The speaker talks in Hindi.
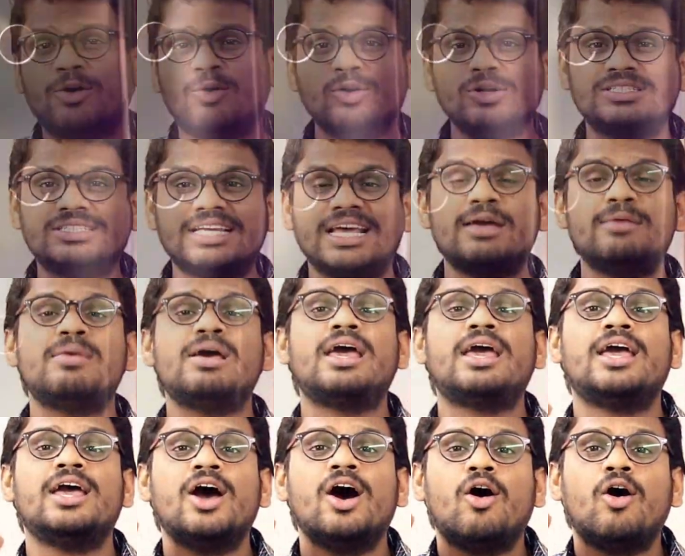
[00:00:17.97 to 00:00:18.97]
बिल्कुल सेम
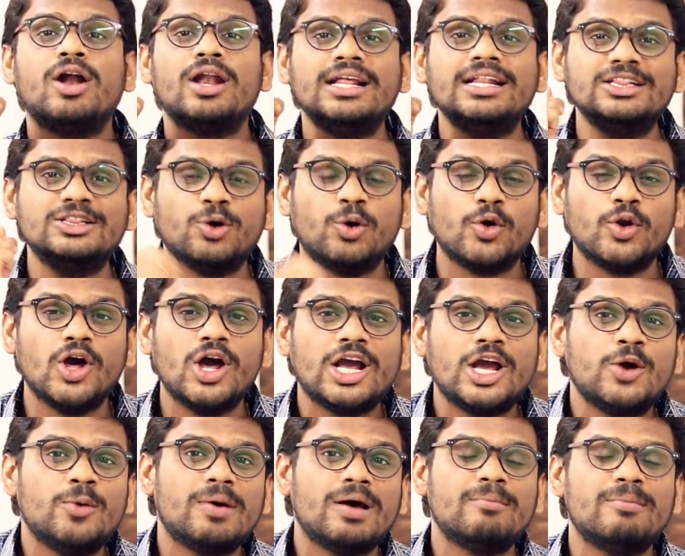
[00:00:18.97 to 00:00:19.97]
है और इन दोनों
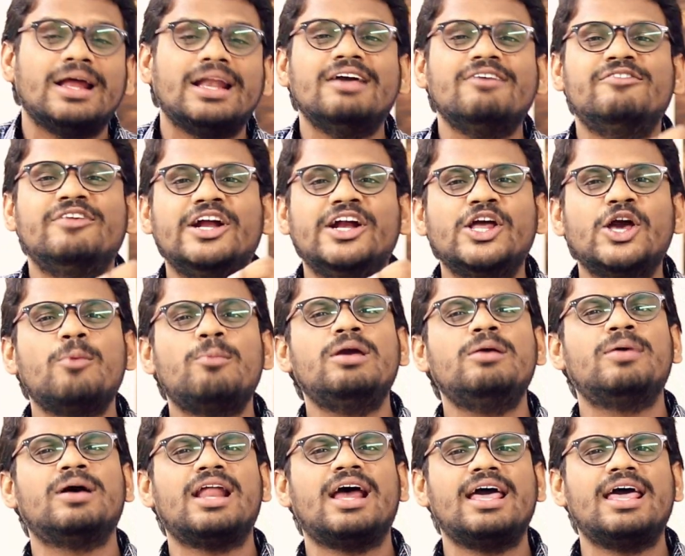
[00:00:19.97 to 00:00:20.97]
के ऊपर मैंने वीडियो
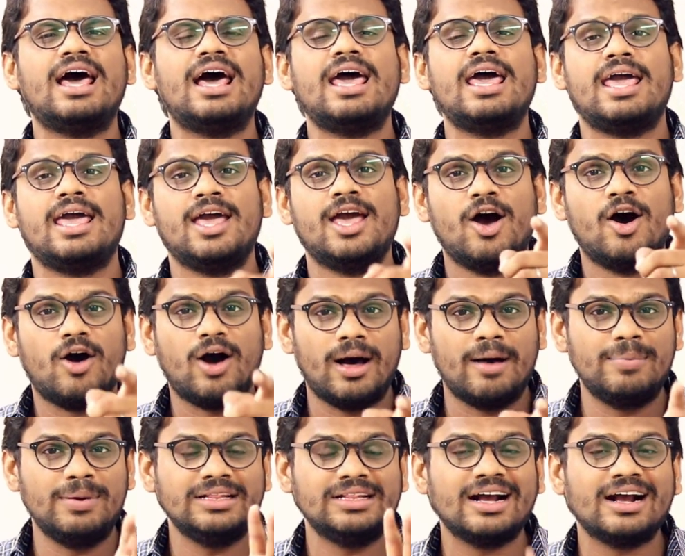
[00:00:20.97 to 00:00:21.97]
भी बनाया है
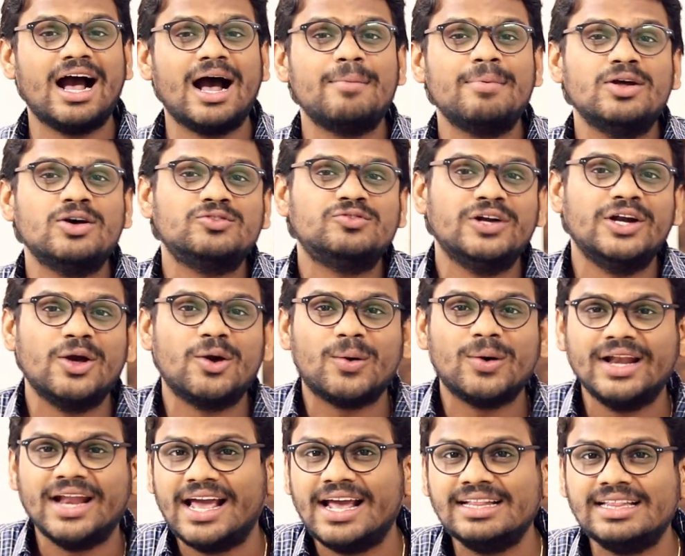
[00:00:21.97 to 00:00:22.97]
अभी तक आपने उस वीडियो
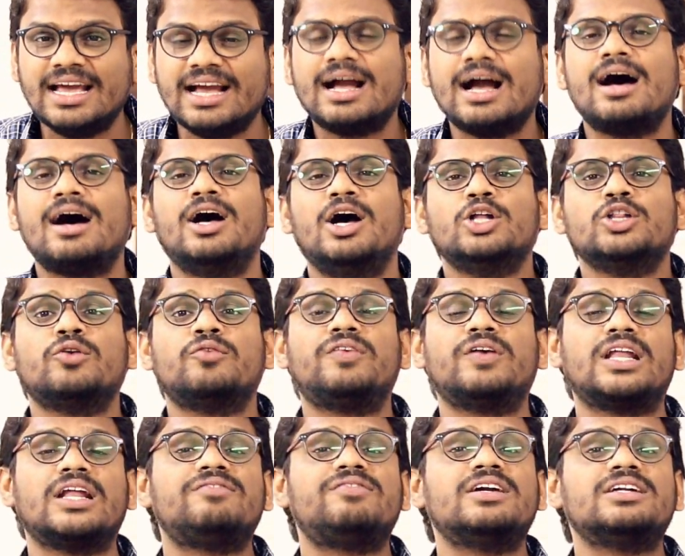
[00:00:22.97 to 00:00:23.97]
को नहीं देखा तो
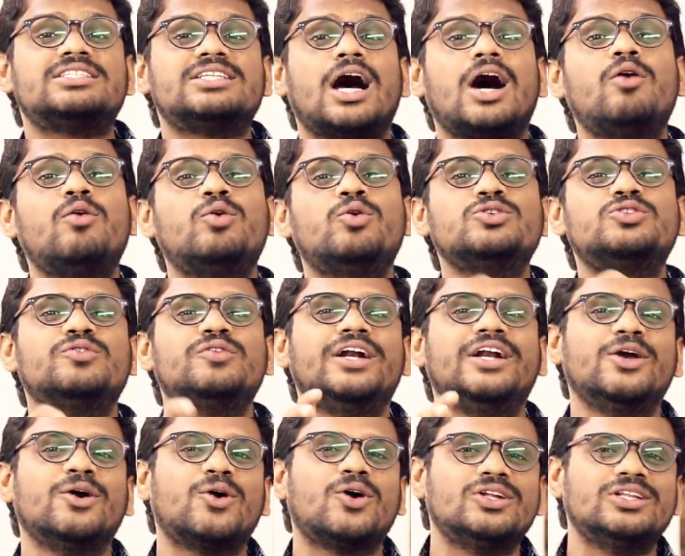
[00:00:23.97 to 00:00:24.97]
फटाफट जाओ उस
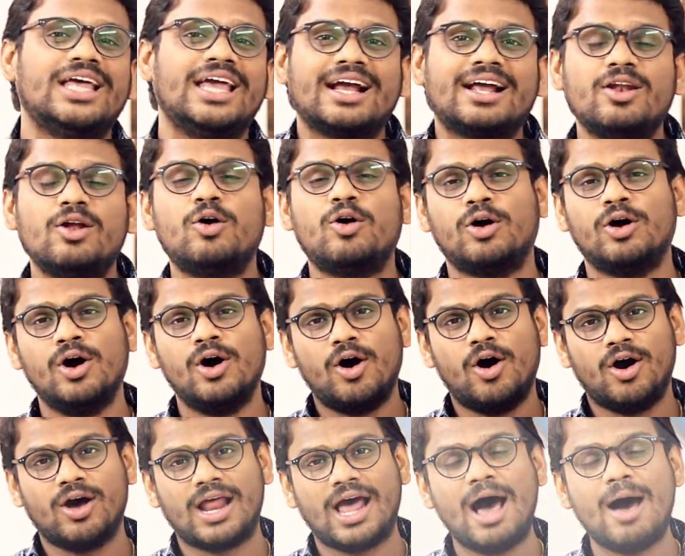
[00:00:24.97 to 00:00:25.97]
वीडियो को देख लो
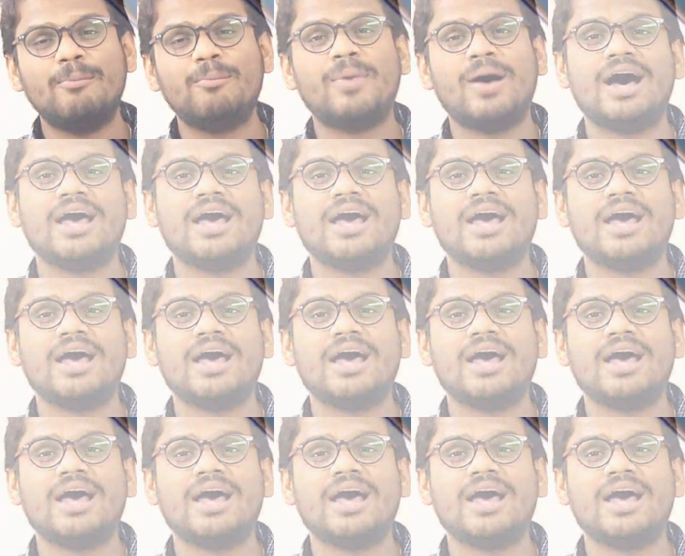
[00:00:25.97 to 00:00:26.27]
और अब